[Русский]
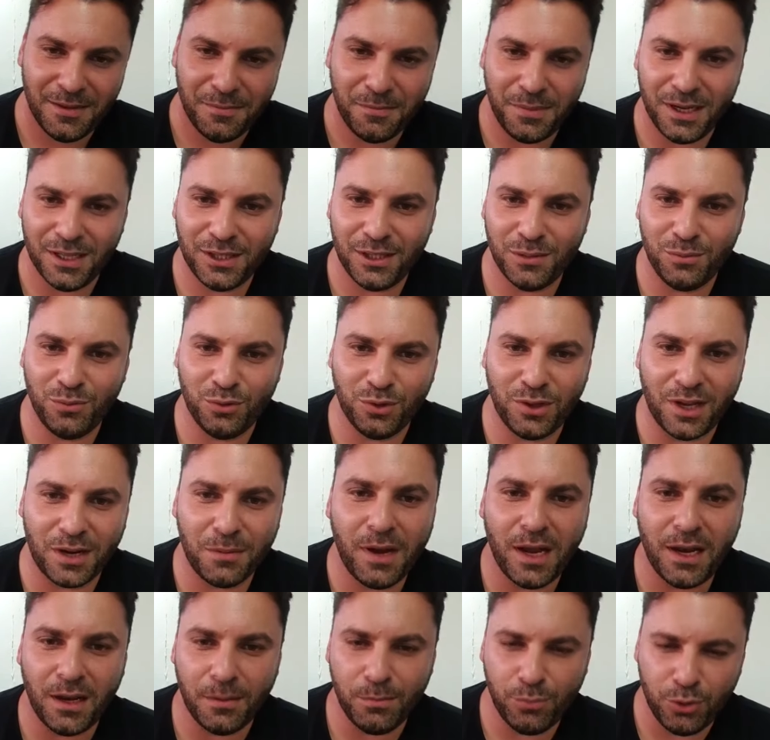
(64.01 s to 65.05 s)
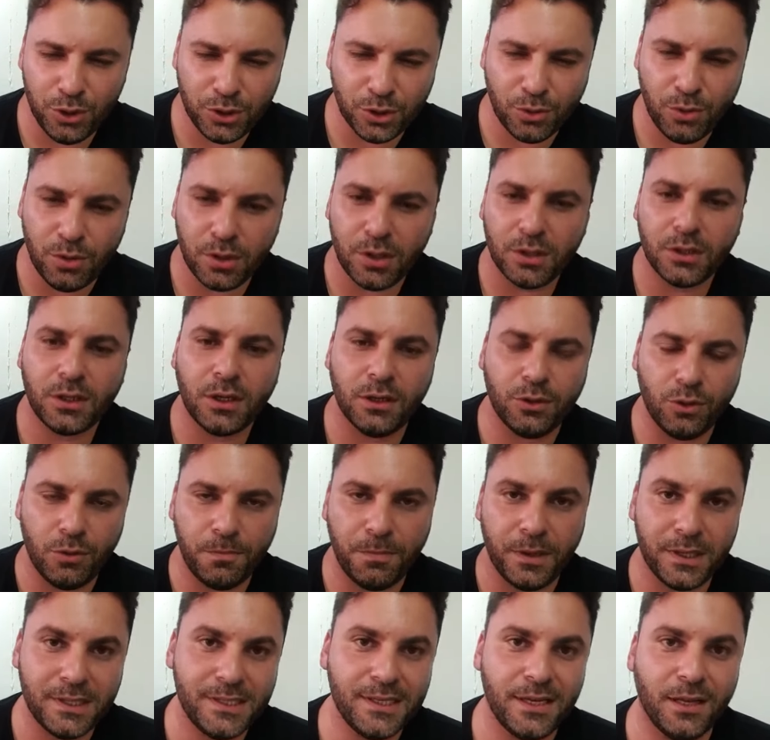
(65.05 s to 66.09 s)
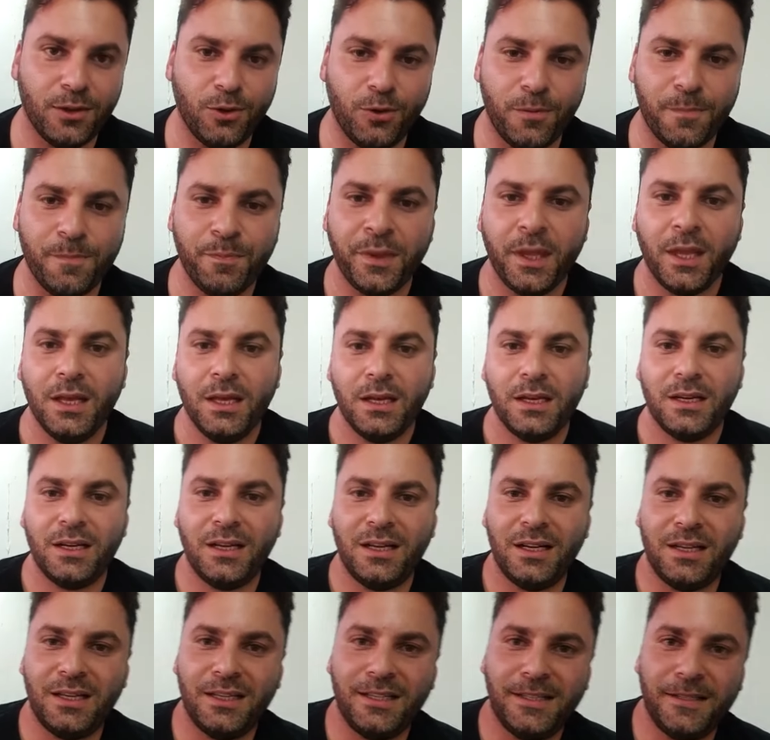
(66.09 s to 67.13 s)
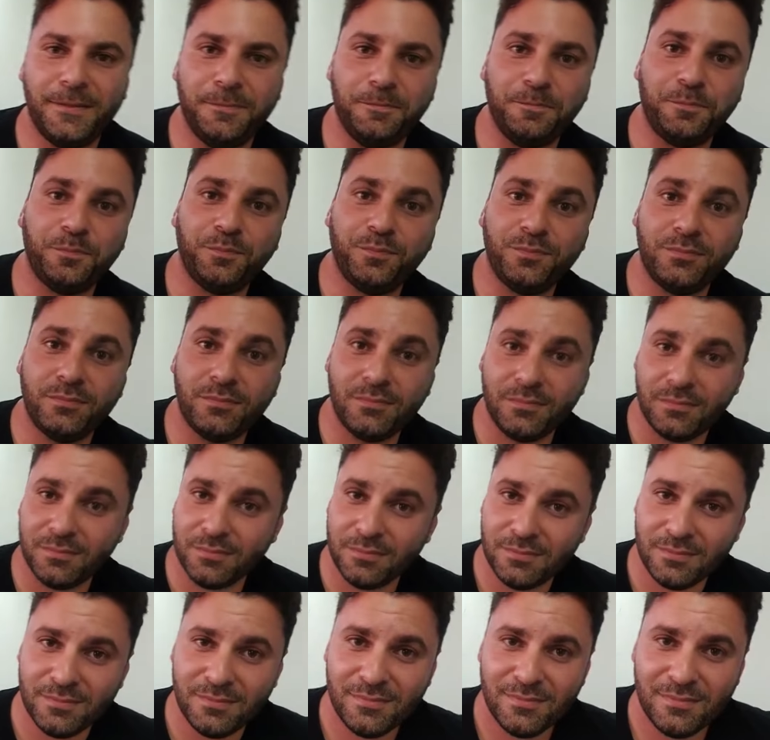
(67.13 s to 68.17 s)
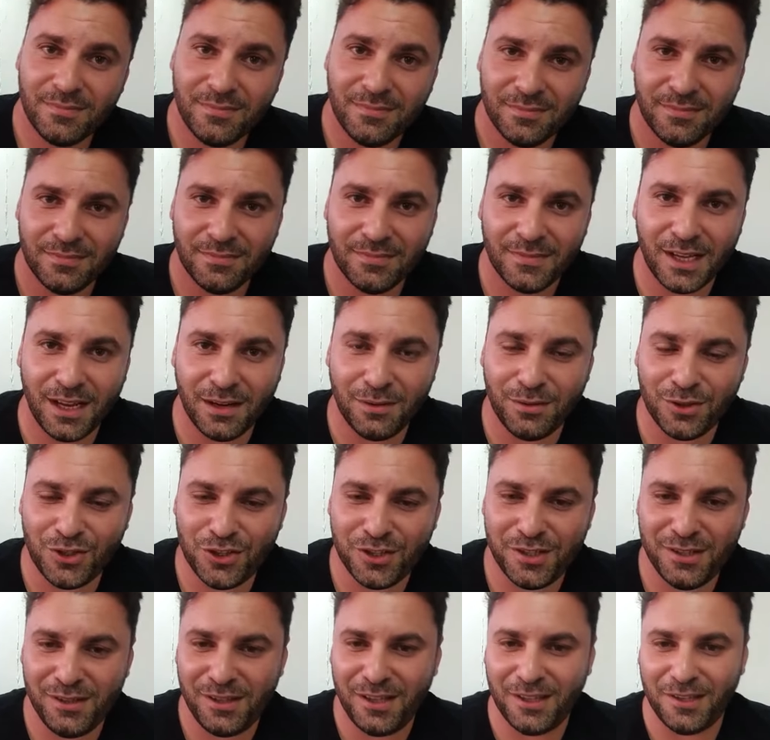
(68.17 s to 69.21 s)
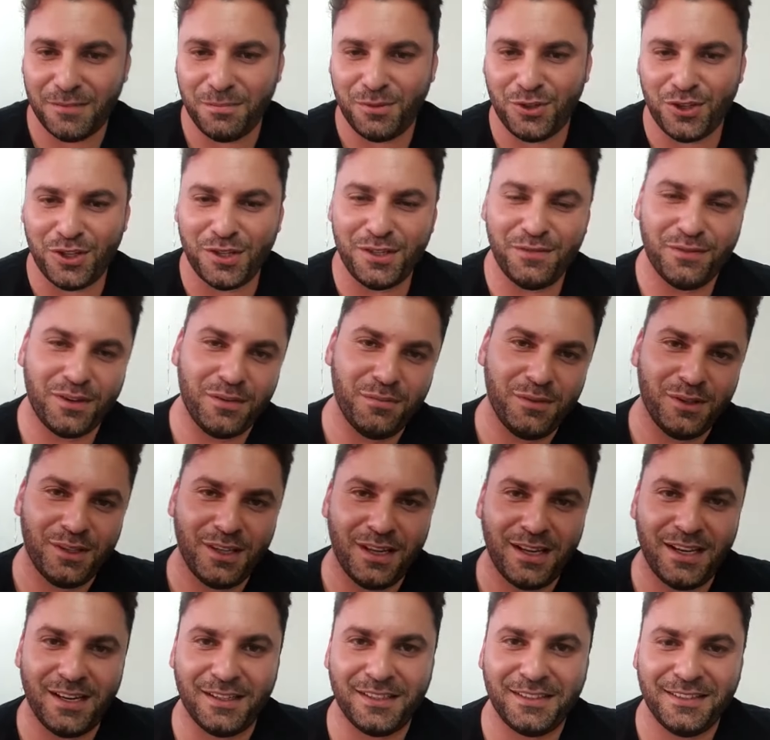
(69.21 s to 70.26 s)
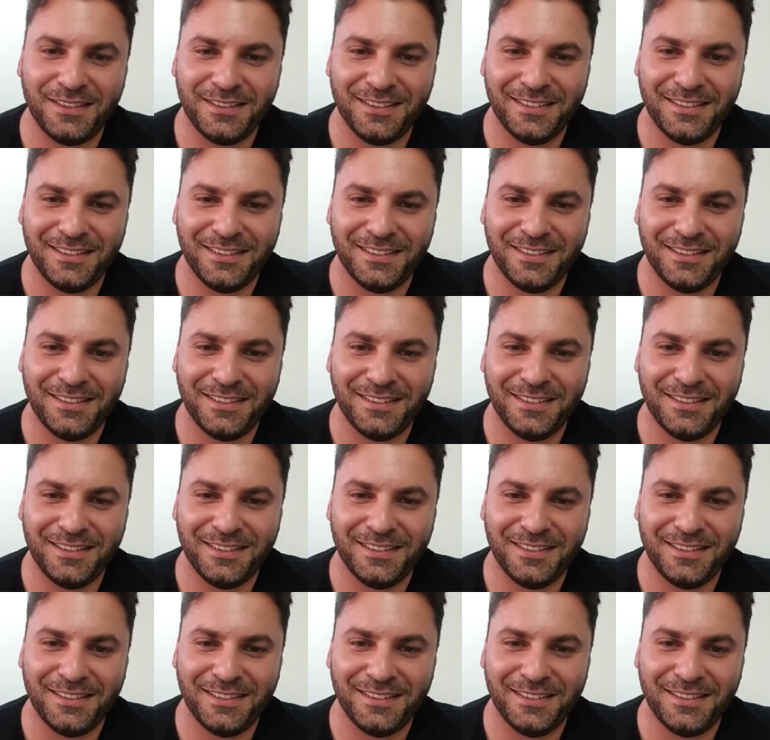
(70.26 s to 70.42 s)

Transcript: Поэтому нормально. Будет коротко, но по делу. А, как ваши дела? Напишите в комментариях.